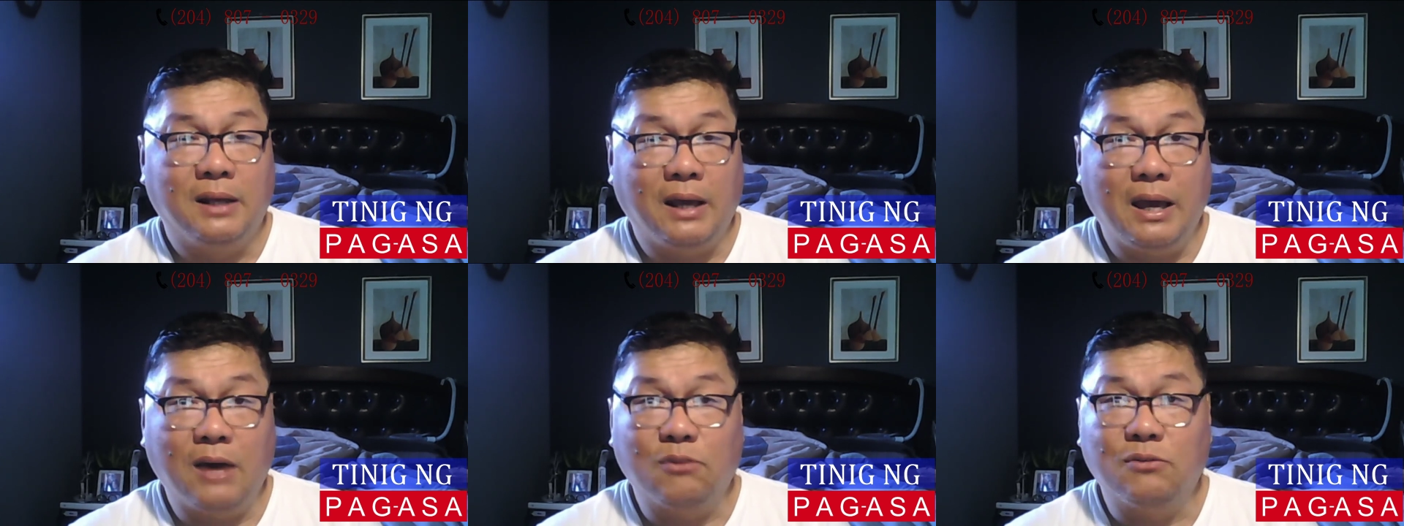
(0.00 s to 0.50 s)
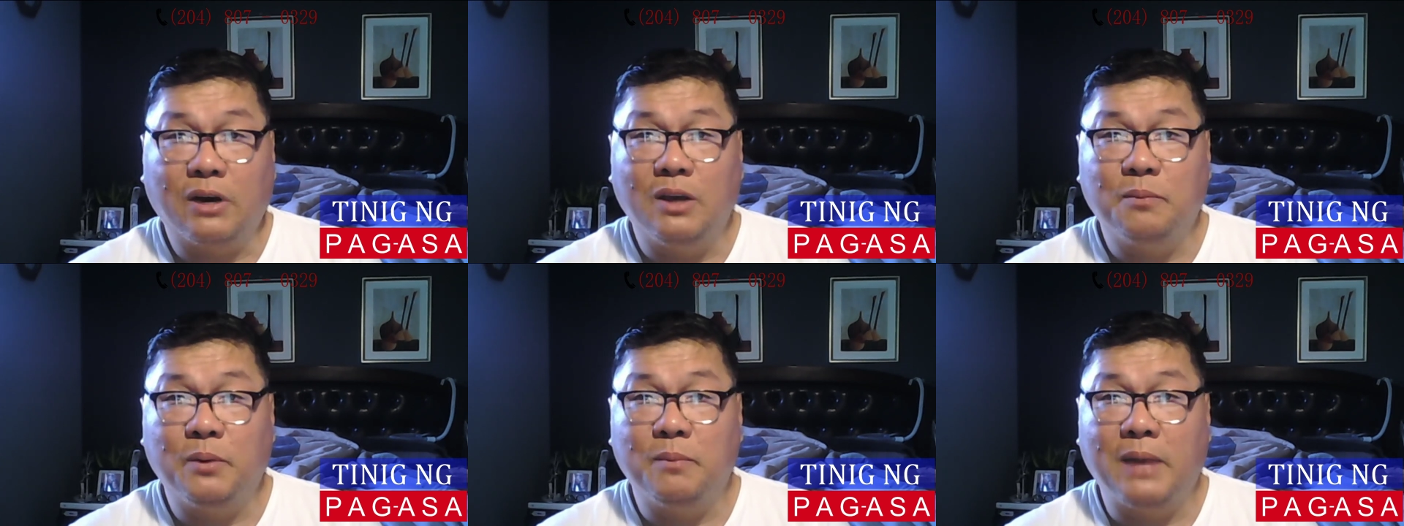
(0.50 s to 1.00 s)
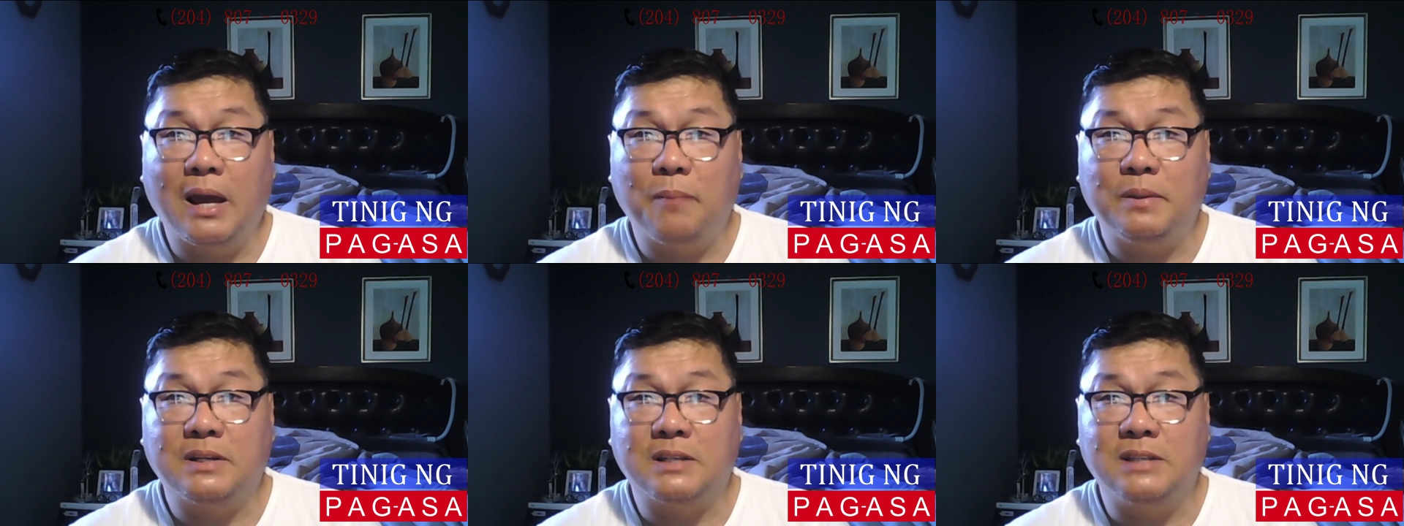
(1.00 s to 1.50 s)
Kaya kung kayo po ay
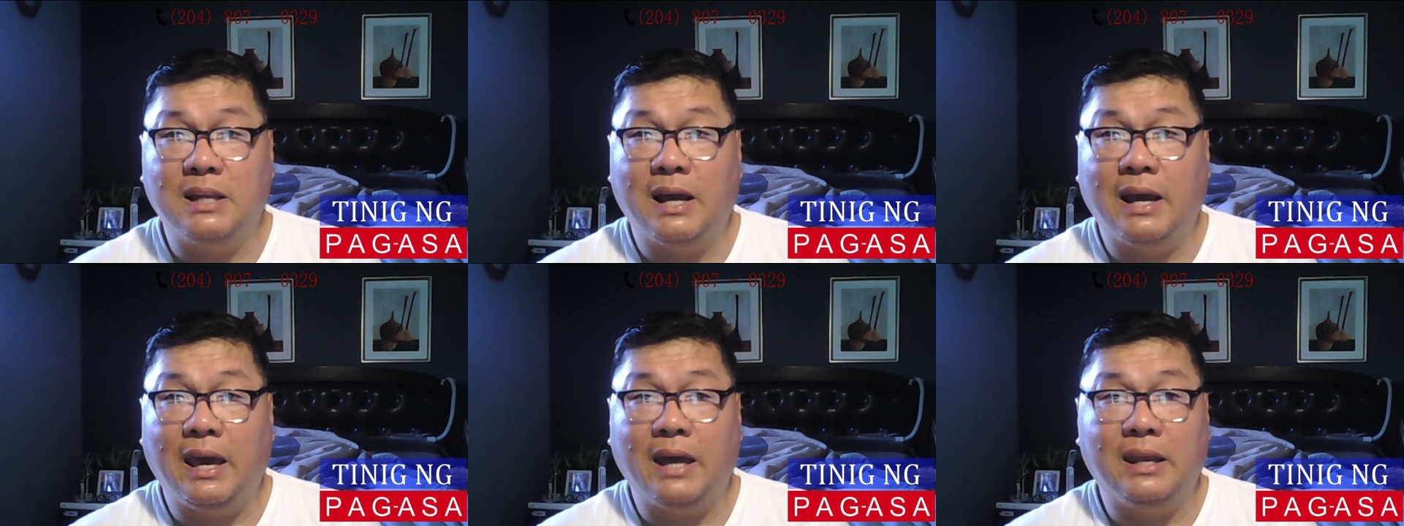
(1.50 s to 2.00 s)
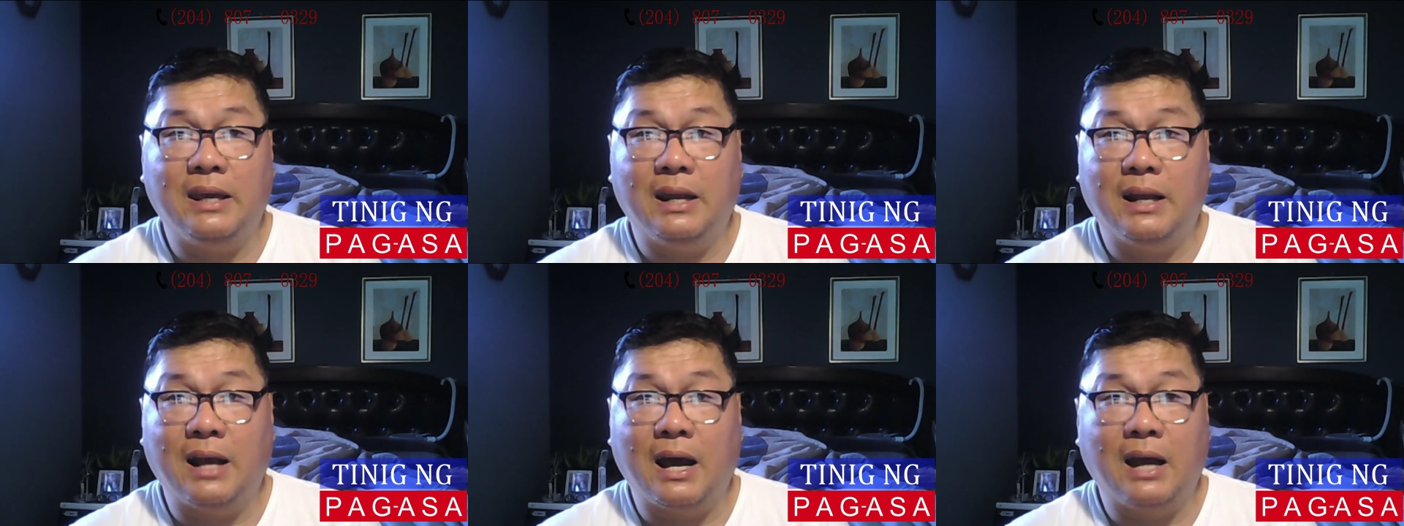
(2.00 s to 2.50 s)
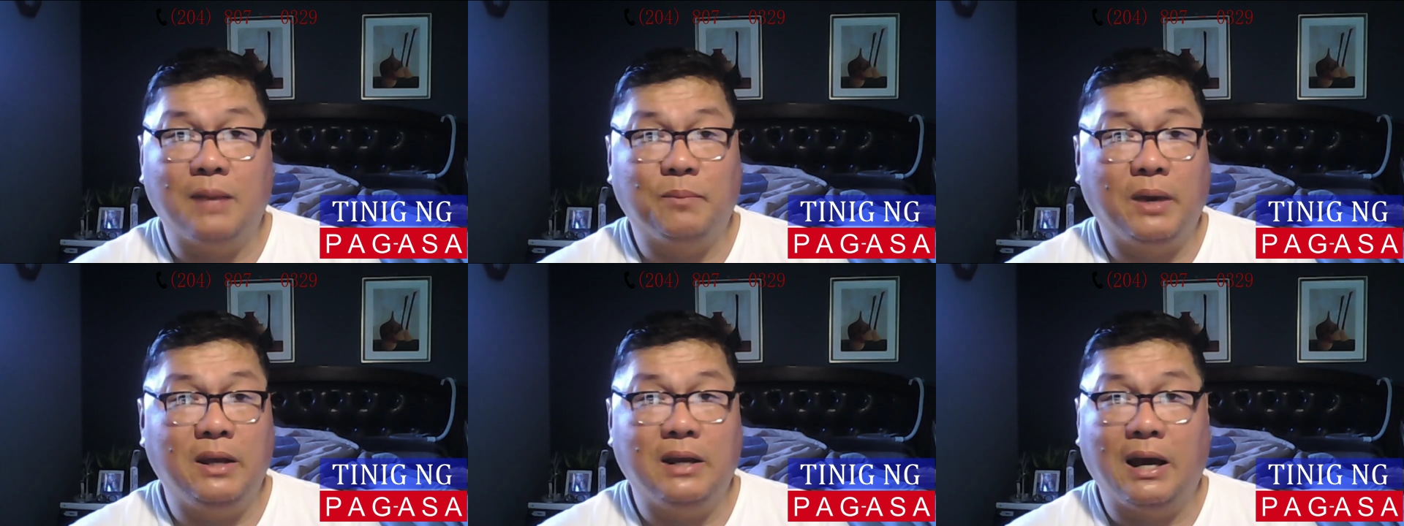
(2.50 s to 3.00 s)
malapit sa silang area, naghahanap
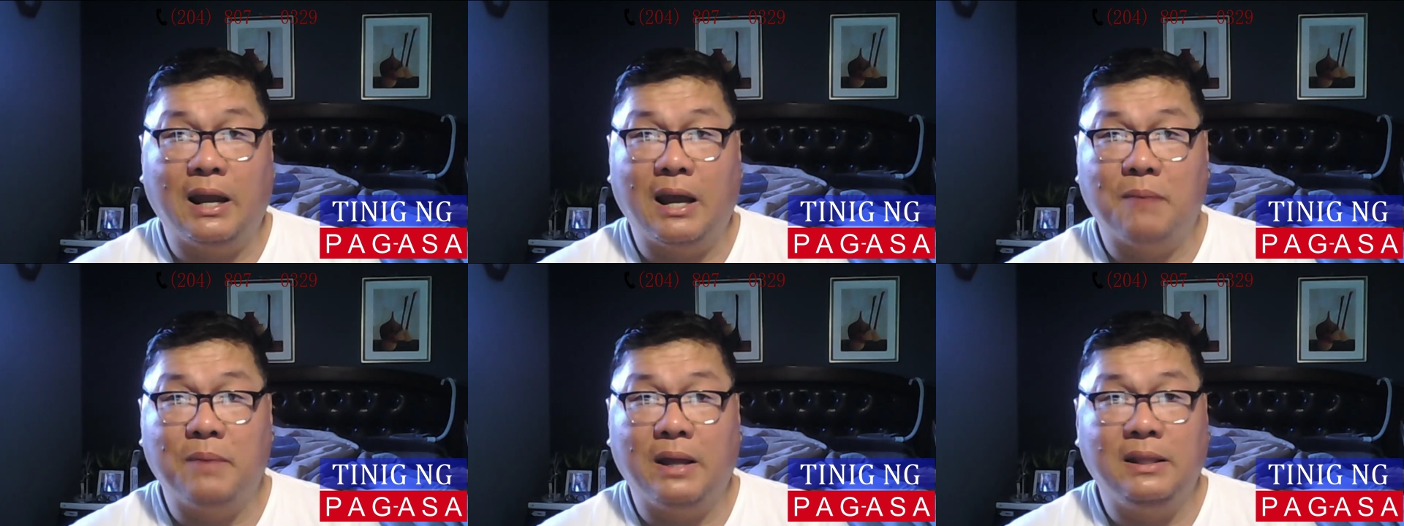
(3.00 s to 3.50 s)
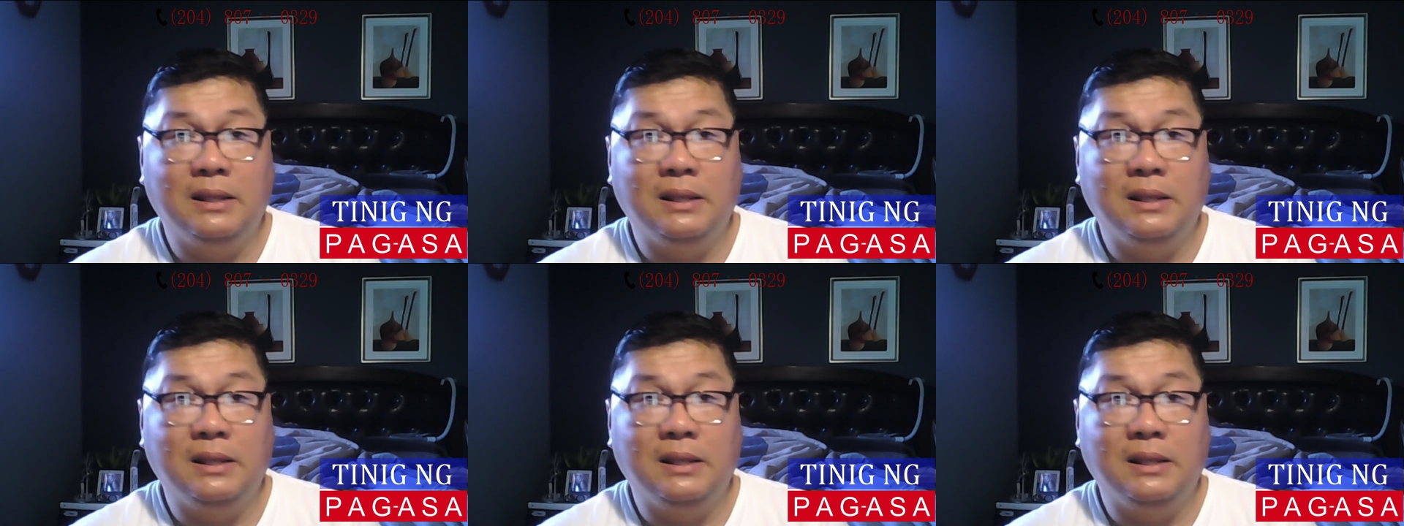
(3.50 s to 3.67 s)
kayo ng halaman,